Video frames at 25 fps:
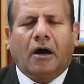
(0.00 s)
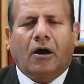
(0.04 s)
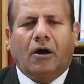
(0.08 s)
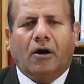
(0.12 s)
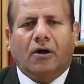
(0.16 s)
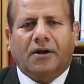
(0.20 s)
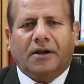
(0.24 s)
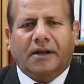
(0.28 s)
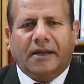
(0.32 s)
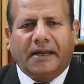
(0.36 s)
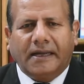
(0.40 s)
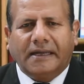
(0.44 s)

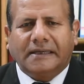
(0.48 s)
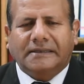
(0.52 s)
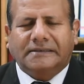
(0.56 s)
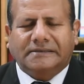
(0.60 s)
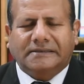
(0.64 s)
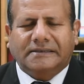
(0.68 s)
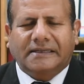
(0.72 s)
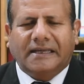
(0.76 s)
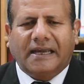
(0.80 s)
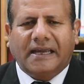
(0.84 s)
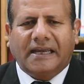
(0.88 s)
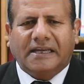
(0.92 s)
और
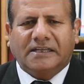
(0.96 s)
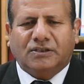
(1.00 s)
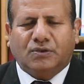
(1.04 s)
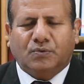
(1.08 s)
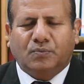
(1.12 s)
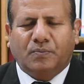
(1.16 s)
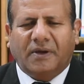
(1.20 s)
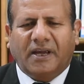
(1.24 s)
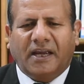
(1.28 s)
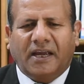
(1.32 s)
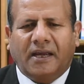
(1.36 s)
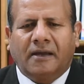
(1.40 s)
इस केस
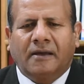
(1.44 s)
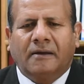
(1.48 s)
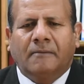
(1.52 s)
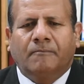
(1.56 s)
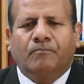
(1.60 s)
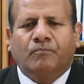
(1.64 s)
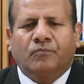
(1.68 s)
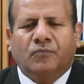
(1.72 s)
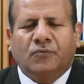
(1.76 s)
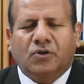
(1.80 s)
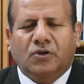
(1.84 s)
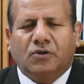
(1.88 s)
में
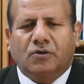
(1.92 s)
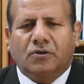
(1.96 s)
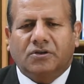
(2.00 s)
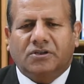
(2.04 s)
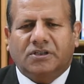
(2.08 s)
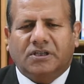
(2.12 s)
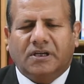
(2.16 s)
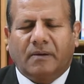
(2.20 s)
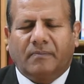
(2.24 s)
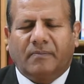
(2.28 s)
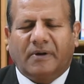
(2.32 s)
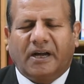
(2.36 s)
जो
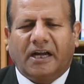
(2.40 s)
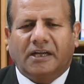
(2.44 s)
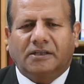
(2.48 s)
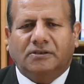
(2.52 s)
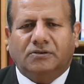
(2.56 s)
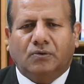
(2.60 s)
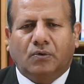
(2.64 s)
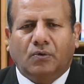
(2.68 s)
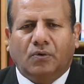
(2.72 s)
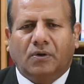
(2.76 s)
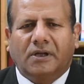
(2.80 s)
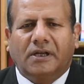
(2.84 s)

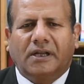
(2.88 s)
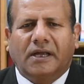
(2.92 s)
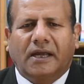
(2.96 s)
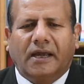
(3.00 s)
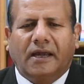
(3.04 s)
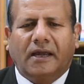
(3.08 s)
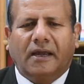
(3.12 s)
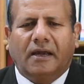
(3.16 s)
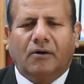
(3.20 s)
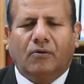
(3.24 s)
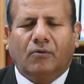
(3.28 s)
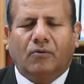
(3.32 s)
शहबाज गुल
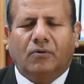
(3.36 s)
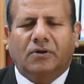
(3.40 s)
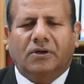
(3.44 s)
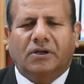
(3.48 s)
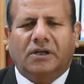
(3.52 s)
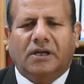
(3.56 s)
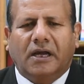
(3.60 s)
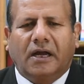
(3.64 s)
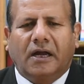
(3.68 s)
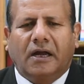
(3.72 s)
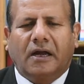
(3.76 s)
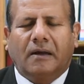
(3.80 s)
हैं
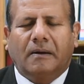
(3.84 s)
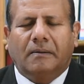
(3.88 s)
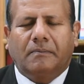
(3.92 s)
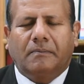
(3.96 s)
उनका